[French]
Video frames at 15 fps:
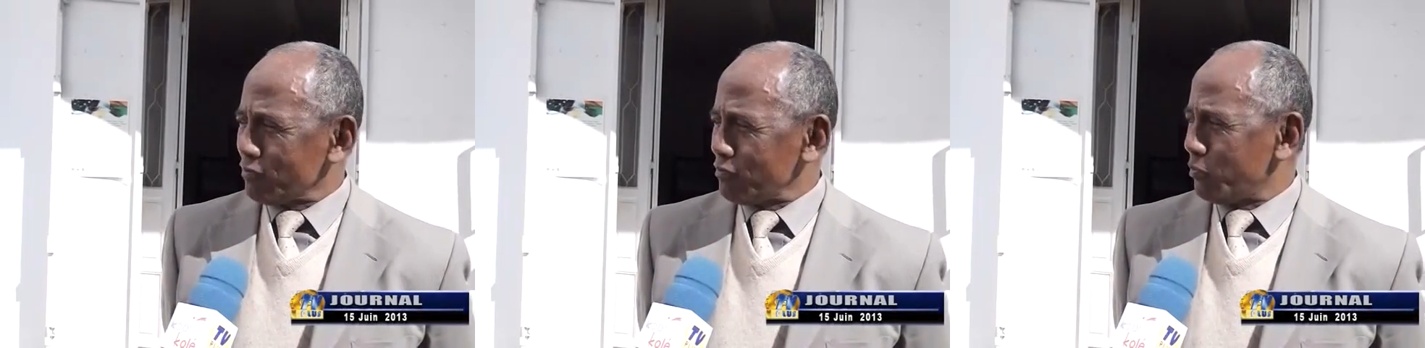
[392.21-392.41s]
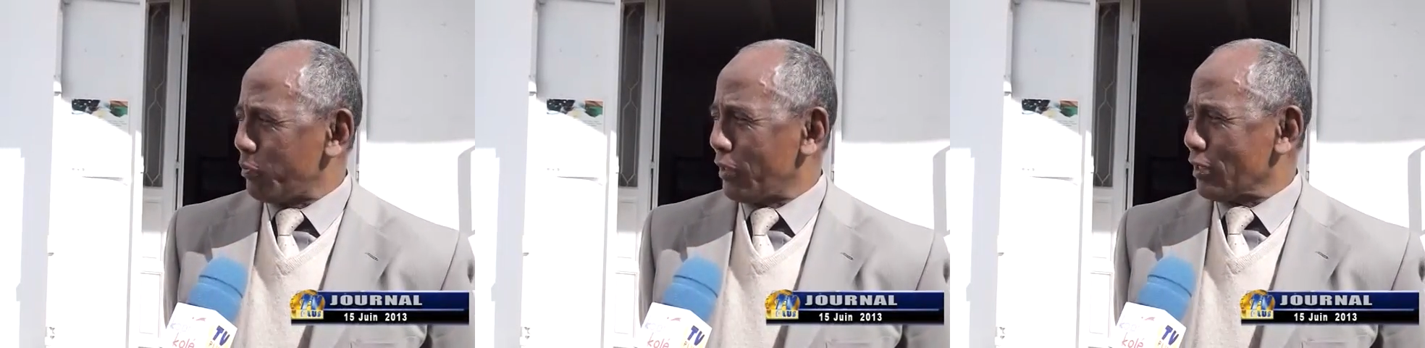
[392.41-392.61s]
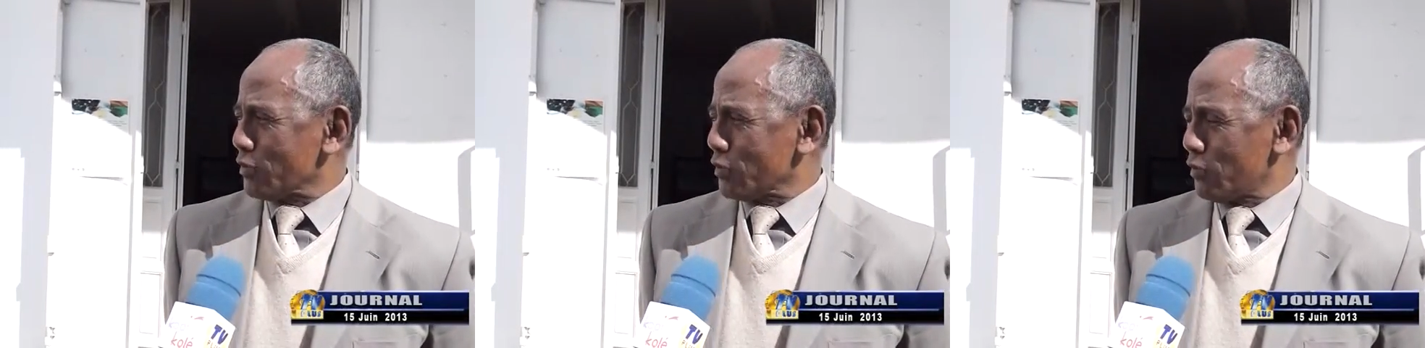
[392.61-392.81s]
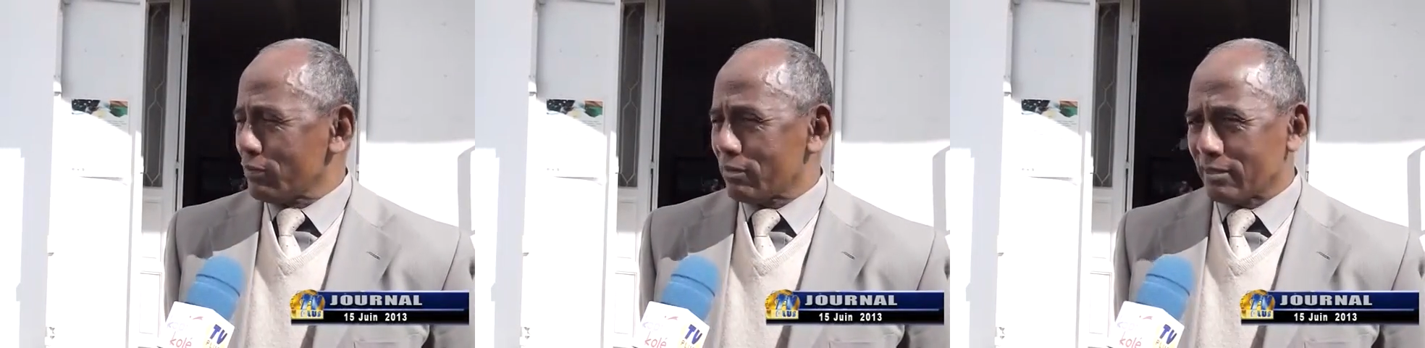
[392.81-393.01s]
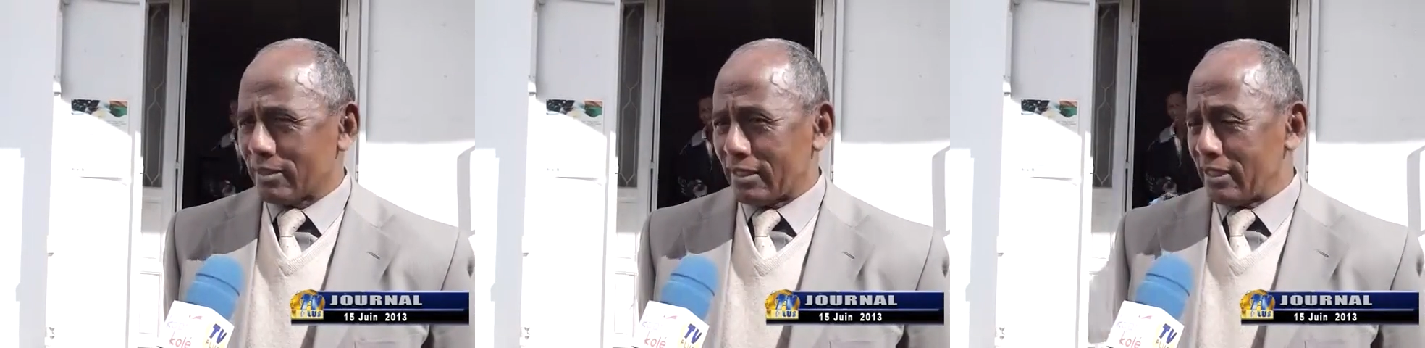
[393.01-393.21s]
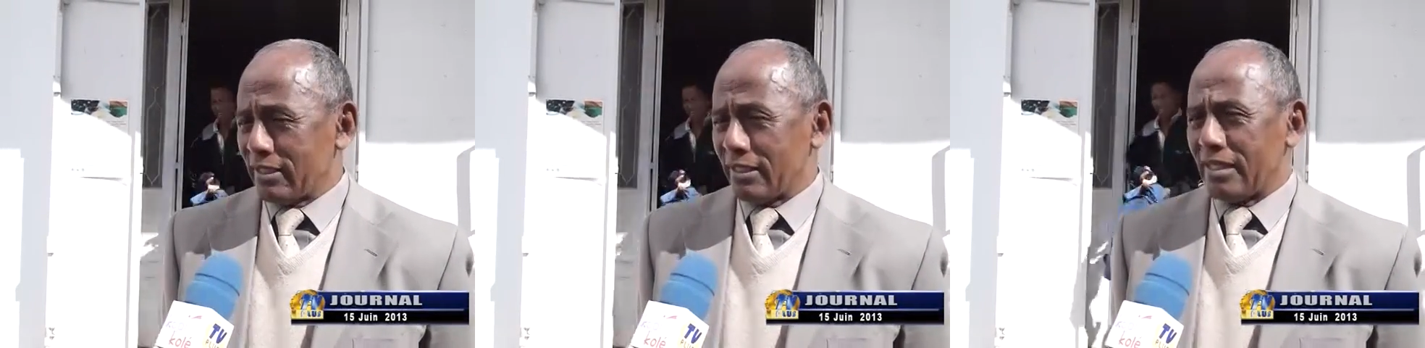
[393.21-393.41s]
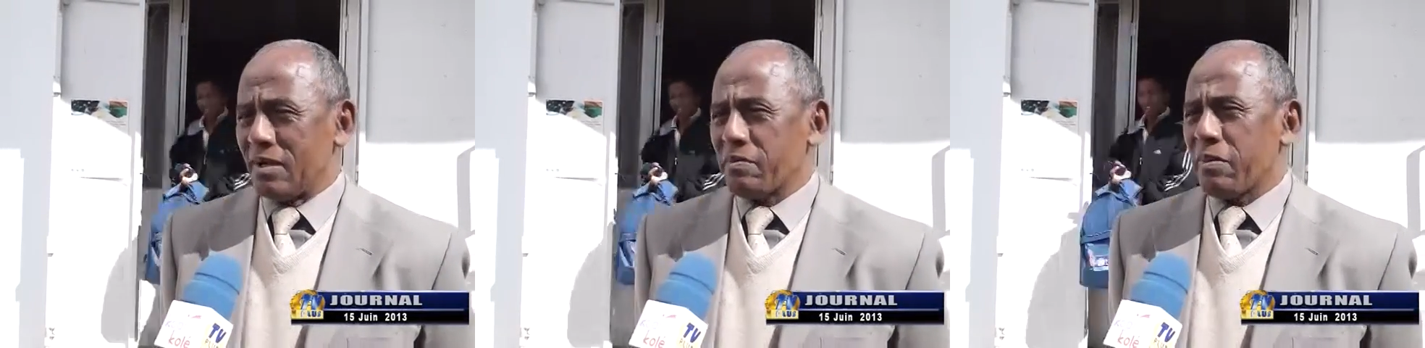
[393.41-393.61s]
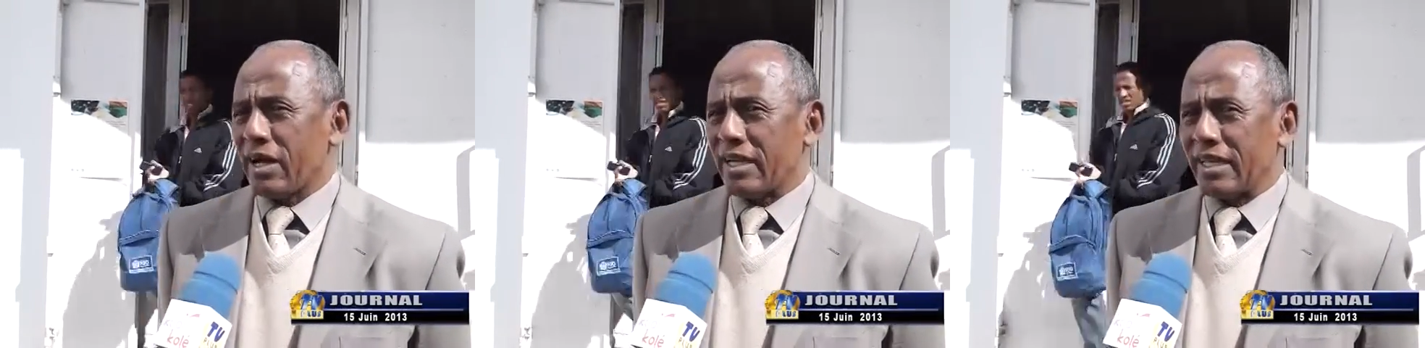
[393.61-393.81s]
une personne
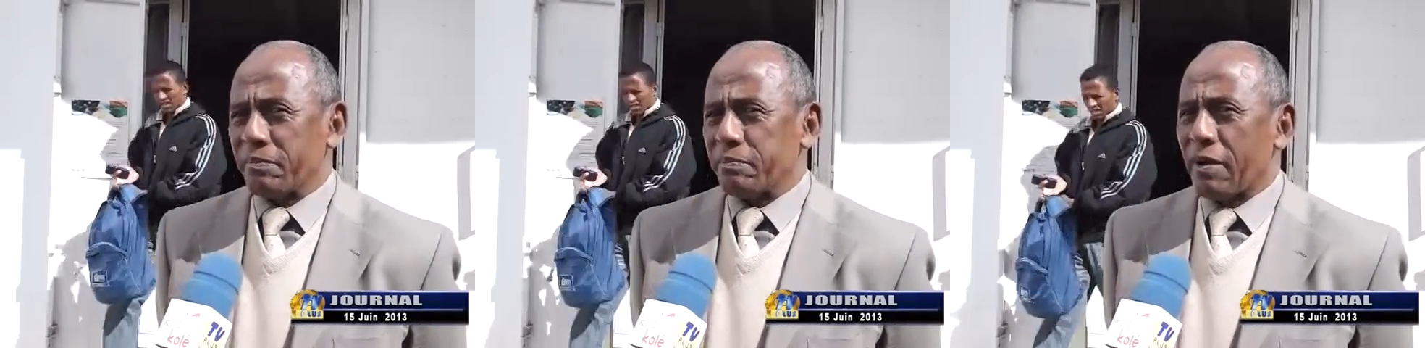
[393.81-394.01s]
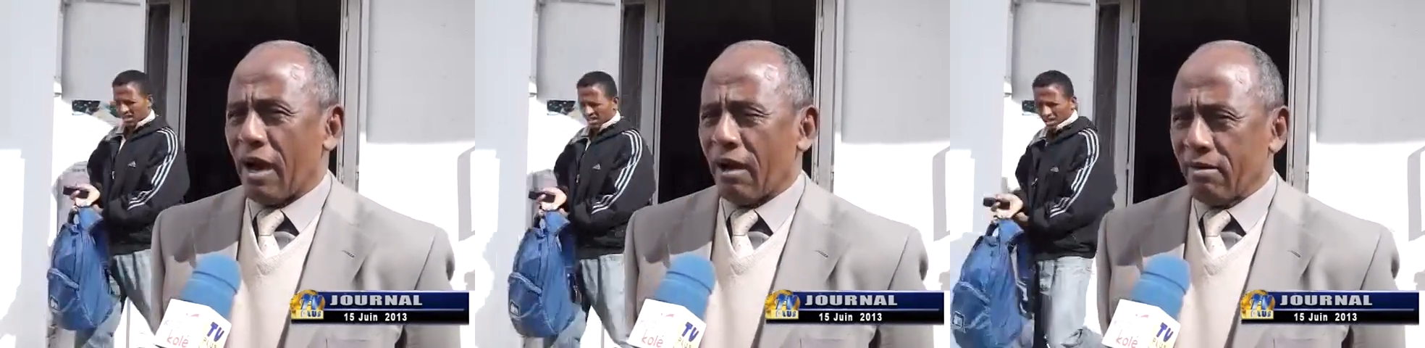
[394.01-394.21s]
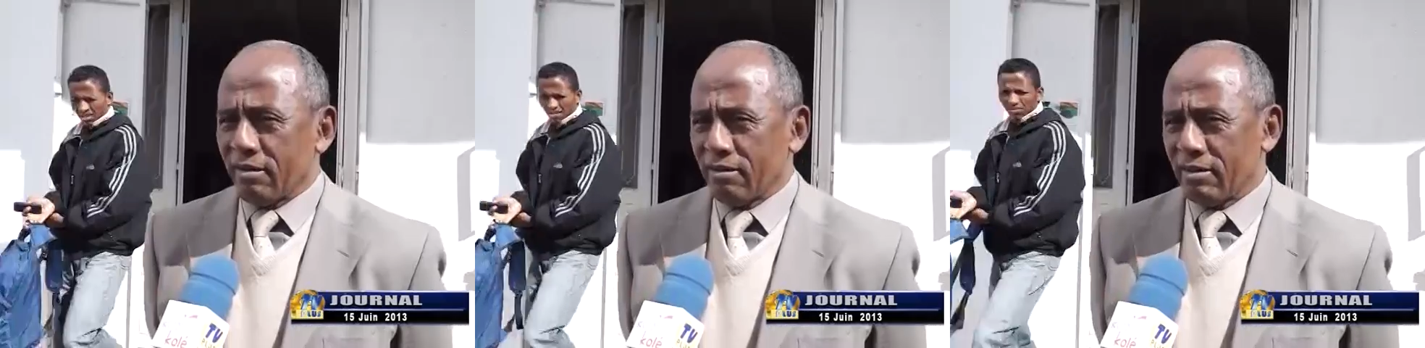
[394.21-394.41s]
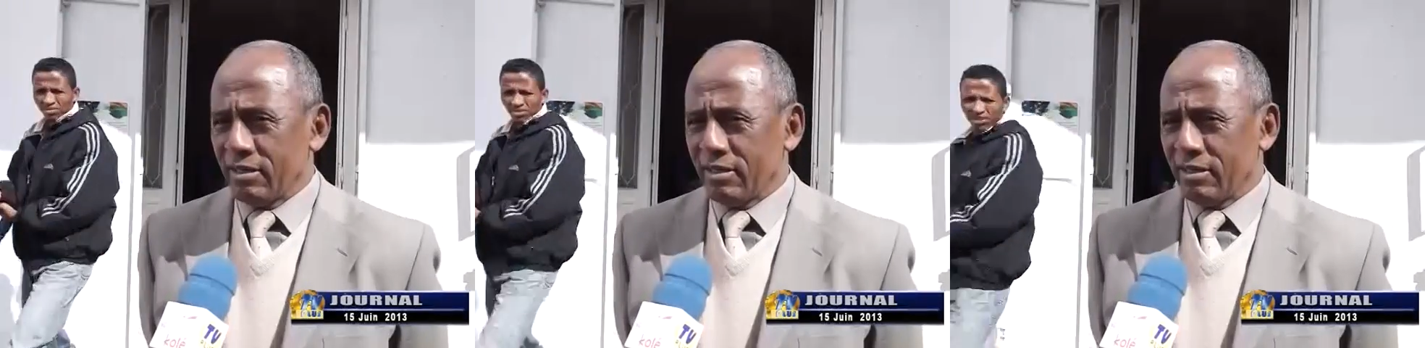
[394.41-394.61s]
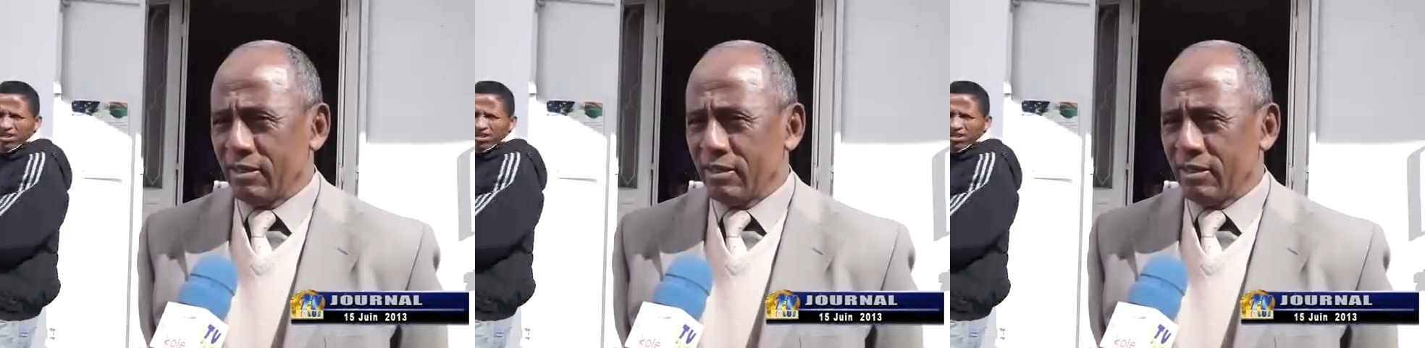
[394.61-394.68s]
décidée par les parents